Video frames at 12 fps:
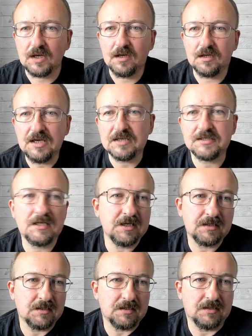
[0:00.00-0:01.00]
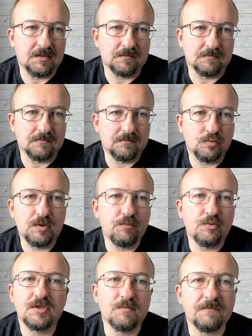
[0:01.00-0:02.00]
если это, ну, допустим,